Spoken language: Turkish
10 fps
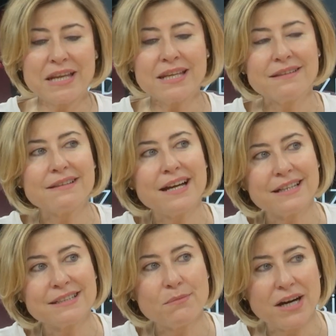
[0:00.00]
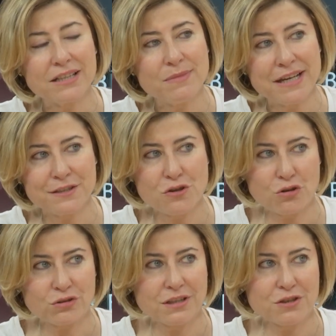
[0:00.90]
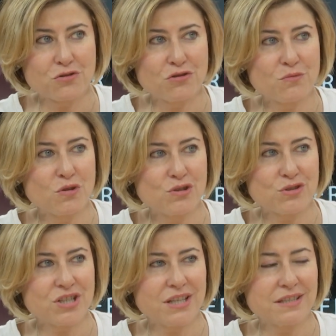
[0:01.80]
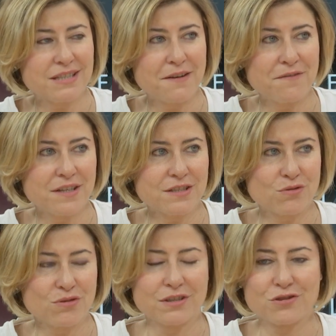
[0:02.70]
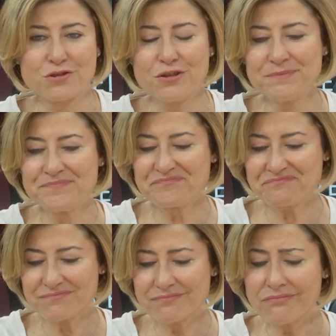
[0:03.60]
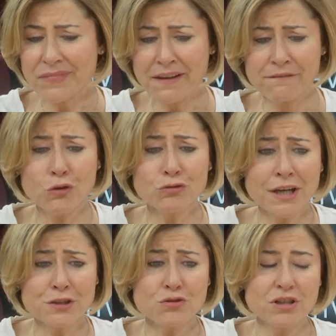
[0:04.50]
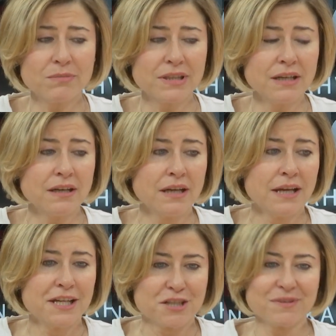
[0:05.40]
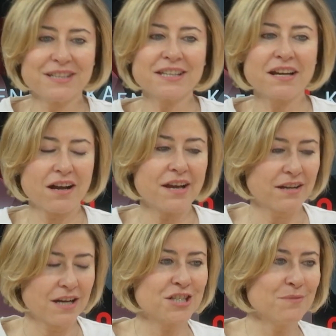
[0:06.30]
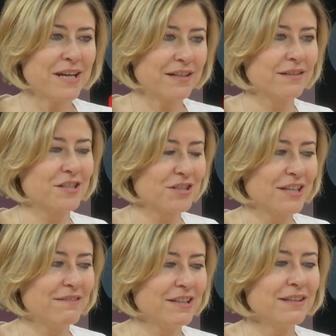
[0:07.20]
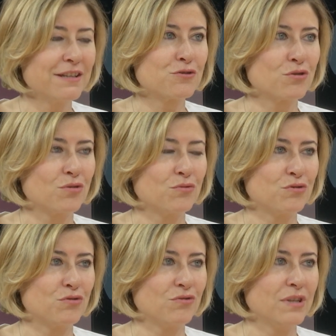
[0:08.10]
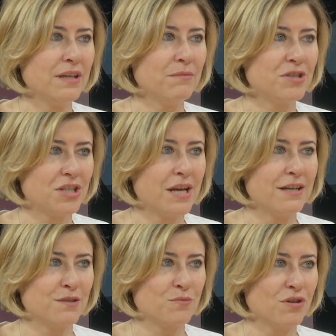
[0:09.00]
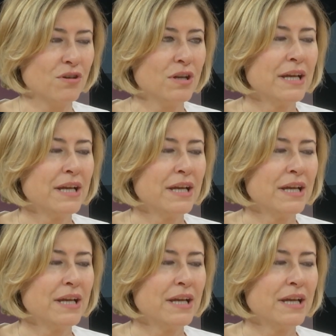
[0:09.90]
Beni internete bağladı. Ben New York'ta yaşıyorum. Hmm. O şeyde San Francisco'da yaşıyor. Ve ondan sonra bana şimdi dedi ki karşına bir ekran açıldı. Evet ne yazıyor üstünde? Bir şey yazmıyor.